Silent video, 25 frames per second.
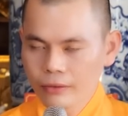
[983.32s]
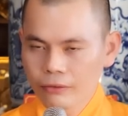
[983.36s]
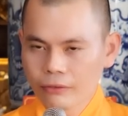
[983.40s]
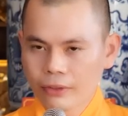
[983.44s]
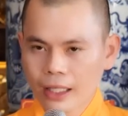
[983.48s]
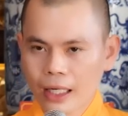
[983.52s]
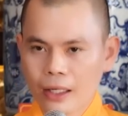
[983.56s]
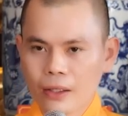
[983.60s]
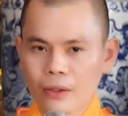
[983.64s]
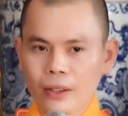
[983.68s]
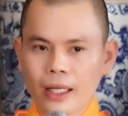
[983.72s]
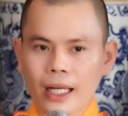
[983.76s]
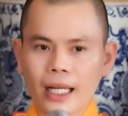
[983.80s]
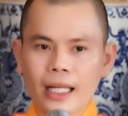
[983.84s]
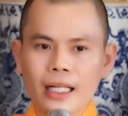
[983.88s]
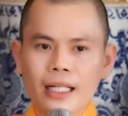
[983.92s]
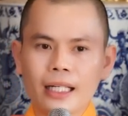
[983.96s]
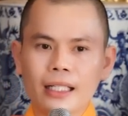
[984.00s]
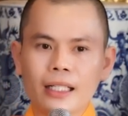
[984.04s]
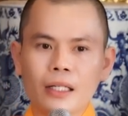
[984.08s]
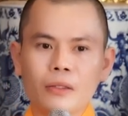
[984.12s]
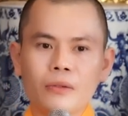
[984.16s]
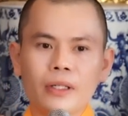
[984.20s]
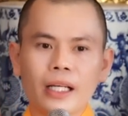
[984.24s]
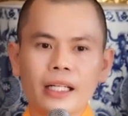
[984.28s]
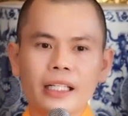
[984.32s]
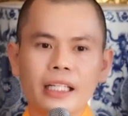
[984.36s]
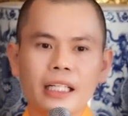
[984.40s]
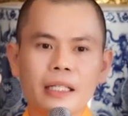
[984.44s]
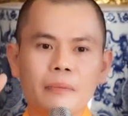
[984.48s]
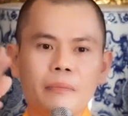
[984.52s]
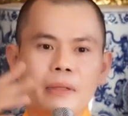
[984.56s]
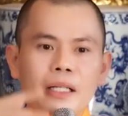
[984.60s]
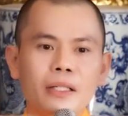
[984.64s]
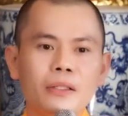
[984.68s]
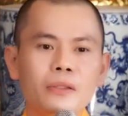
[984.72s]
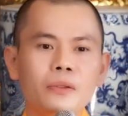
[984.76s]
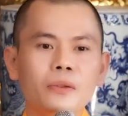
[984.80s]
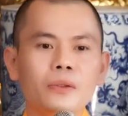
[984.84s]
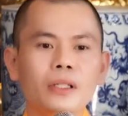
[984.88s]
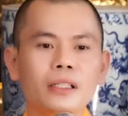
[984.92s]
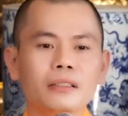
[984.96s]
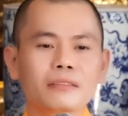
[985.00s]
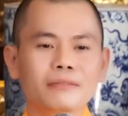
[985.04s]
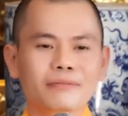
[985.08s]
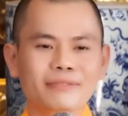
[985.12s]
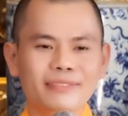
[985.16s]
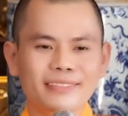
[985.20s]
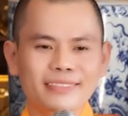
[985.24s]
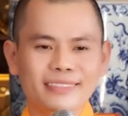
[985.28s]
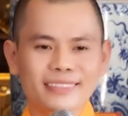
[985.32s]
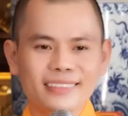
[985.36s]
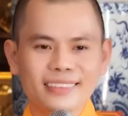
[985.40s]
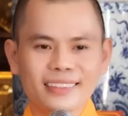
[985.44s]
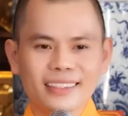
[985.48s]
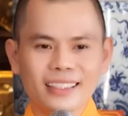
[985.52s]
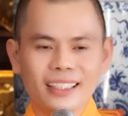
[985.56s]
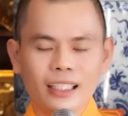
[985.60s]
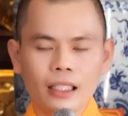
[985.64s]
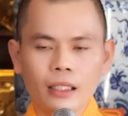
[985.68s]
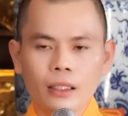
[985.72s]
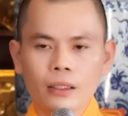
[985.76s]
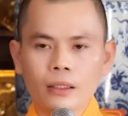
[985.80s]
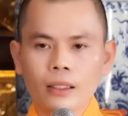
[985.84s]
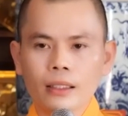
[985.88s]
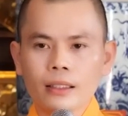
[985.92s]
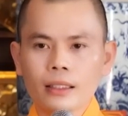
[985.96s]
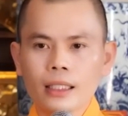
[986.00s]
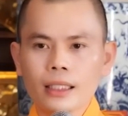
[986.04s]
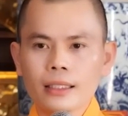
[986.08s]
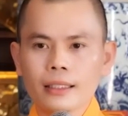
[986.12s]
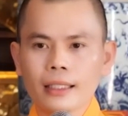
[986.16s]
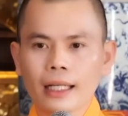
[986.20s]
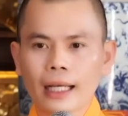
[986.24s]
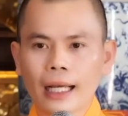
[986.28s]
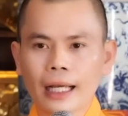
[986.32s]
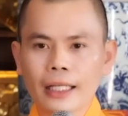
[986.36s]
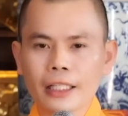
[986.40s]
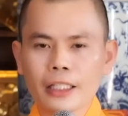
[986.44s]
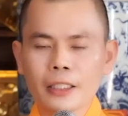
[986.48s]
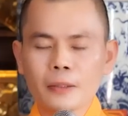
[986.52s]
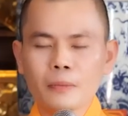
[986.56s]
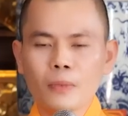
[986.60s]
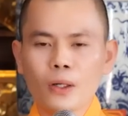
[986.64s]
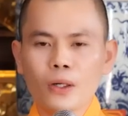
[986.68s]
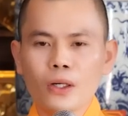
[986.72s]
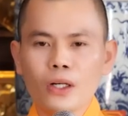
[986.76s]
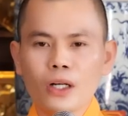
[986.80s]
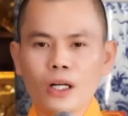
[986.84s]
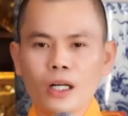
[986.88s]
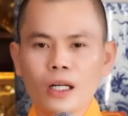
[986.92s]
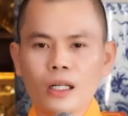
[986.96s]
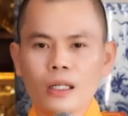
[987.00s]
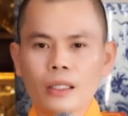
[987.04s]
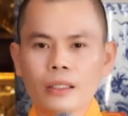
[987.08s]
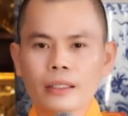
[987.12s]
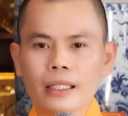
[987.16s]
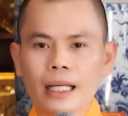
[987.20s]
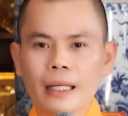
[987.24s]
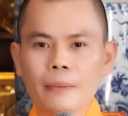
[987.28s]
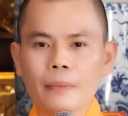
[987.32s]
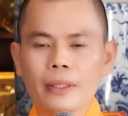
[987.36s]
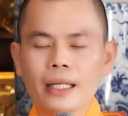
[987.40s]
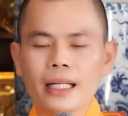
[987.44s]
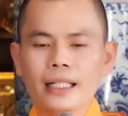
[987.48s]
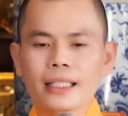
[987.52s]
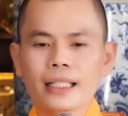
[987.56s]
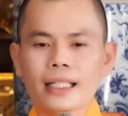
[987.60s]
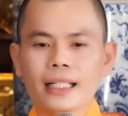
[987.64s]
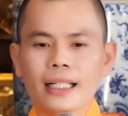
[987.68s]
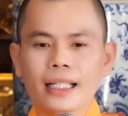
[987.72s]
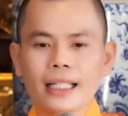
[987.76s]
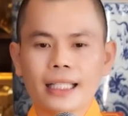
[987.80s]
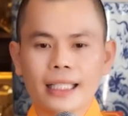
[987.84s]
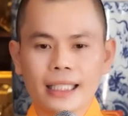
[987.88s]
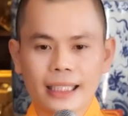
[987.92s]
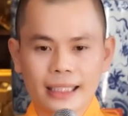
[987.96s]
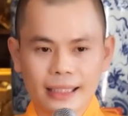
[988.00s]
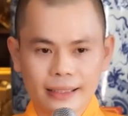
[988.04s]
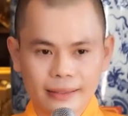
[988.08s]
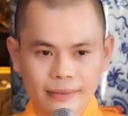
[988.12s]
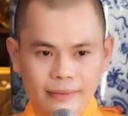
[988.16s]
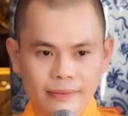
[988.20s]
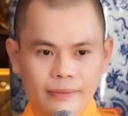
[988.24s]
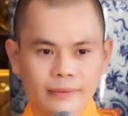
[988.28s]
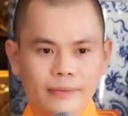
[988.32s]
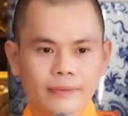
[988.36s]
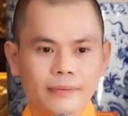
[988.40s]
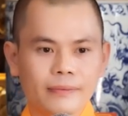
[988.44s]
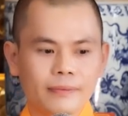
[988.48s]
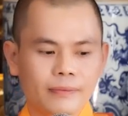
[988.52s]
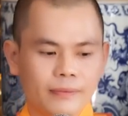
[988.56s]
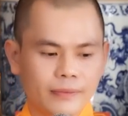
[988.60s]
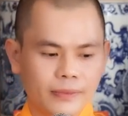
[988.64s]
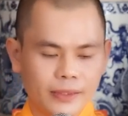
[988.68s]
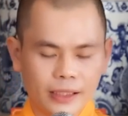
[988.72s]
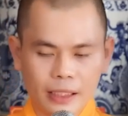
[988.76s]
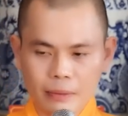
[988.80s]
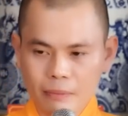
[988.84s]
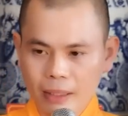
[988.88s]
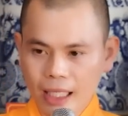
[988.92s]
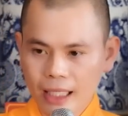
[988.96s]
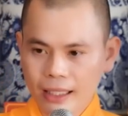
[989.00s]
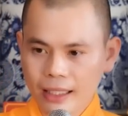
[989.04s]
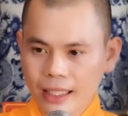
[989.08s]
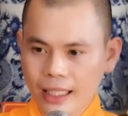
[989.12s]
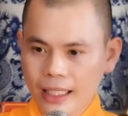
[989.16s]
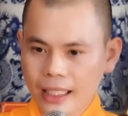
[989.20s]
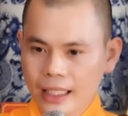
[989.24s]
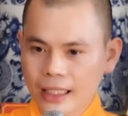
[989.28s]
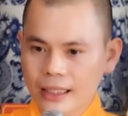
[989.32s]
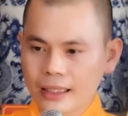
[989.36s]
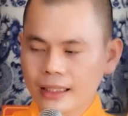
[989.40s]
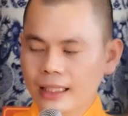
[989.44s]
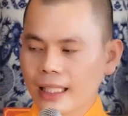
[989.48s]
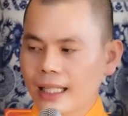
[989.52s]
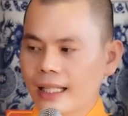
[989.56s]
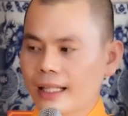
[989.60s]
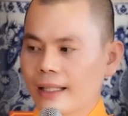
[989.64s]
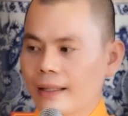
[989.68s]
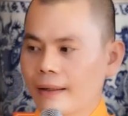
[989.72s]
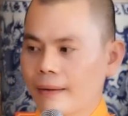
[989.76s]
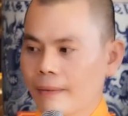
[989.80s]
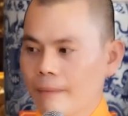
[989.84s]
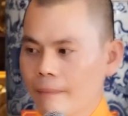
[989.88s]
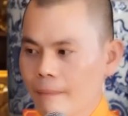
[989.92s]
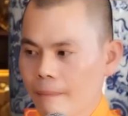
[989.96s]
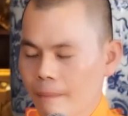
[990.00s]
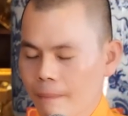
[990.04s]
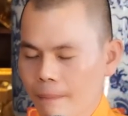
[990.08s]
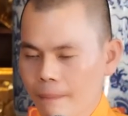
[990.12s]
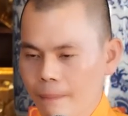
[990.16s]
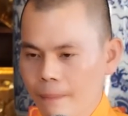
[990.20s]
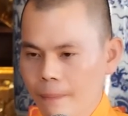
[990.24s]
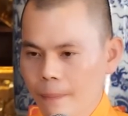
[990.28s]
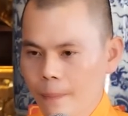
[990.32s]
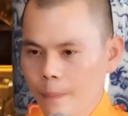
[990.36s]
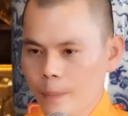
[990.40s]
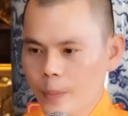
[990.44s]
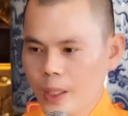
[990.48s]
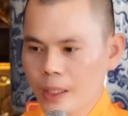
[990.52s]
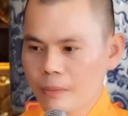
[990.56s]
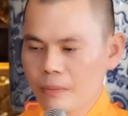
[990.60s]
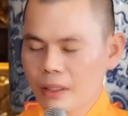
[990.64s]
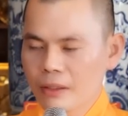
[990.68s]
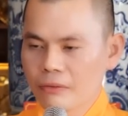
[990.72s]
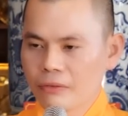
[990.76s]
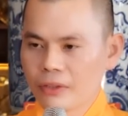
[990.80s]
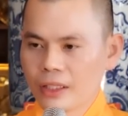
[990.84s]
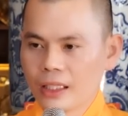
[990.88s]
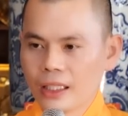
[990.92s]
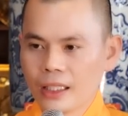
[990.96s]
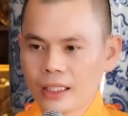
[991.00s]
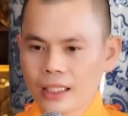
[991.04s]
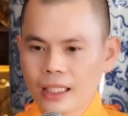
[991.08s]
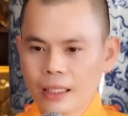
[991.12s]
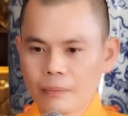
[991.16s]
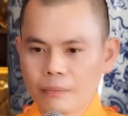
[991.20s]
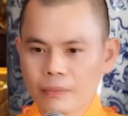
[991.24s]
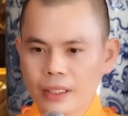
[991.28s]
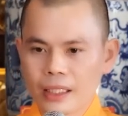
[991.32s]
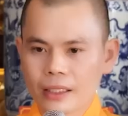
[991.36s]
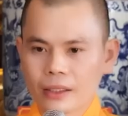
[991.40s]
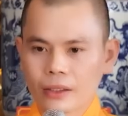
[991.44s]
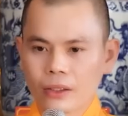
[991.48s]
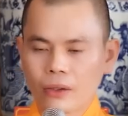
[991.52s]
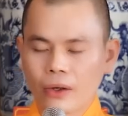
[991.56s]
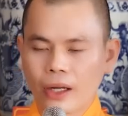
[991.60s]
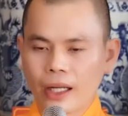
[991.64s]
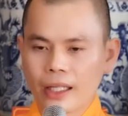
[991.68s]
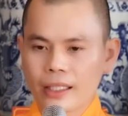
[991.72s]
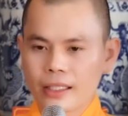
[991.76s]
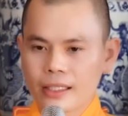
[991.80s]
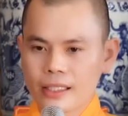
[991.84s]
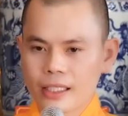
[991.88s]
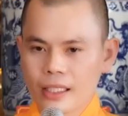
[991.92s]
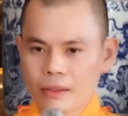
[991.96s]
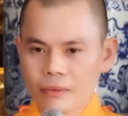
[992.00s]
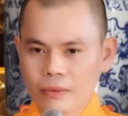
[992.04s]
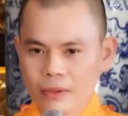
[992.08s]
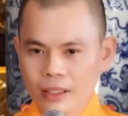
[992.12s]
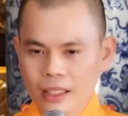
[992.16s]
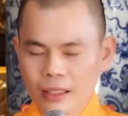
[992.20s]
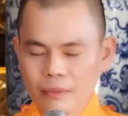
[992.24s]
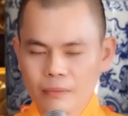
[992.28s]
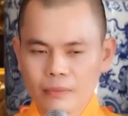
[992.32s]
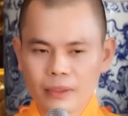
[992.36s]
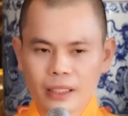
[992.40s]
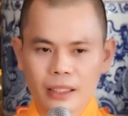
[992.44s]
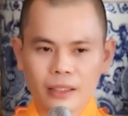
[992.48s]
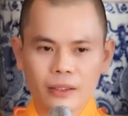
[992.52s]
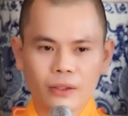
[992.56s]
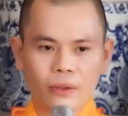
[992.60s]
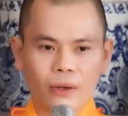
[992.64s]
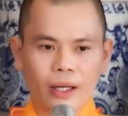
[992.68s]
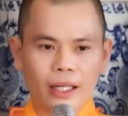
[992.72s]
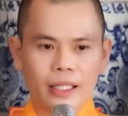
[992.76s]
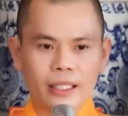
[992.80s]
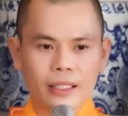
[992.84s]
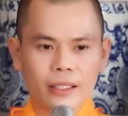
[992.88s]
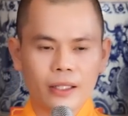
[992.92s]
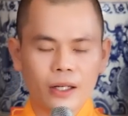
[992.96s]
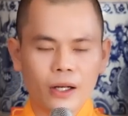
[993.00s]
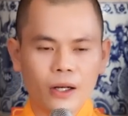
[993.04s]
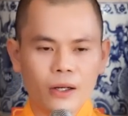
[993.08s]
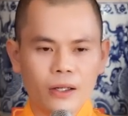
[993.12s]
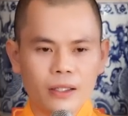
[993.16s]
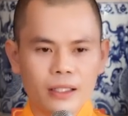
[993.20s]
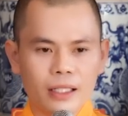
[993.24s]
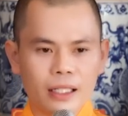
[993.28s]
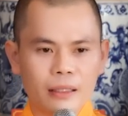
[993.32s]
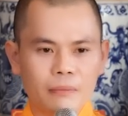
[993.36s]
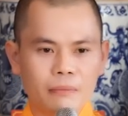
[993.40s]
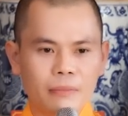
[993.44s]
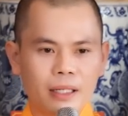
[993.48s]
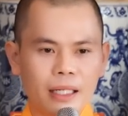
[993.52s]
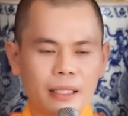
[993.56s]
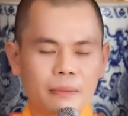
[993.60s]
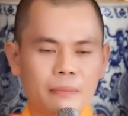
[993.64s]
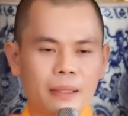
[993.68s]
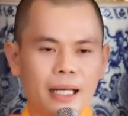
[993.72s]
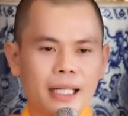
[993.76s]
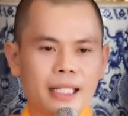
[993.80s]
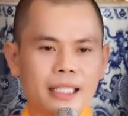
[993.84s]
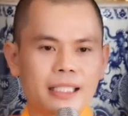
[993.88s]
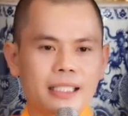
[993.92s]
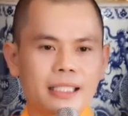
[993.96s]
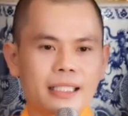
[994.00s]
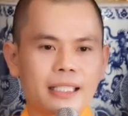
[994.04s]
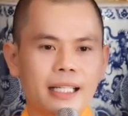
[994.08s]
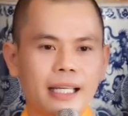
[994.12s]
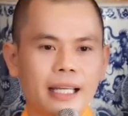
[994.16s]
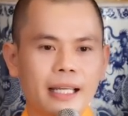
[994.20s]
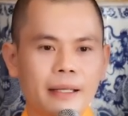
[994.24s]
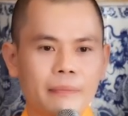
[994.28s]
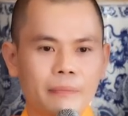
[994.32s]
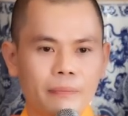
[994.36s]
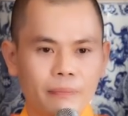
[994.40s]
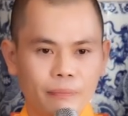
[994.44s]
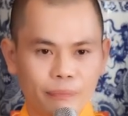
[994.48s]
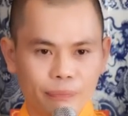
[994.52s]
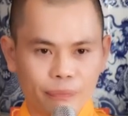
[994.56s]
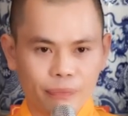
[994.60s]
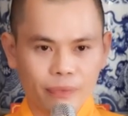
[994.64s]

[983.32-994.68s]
Vào cái là không cần nhìn menu đâu. Tất cả những món ngon đem hết ra đây. Trên bàn đầy thức ăn. Nhưng mà vợ cầm điện thoại, chồng cầm điện thoại, con cầm iPad chơi game.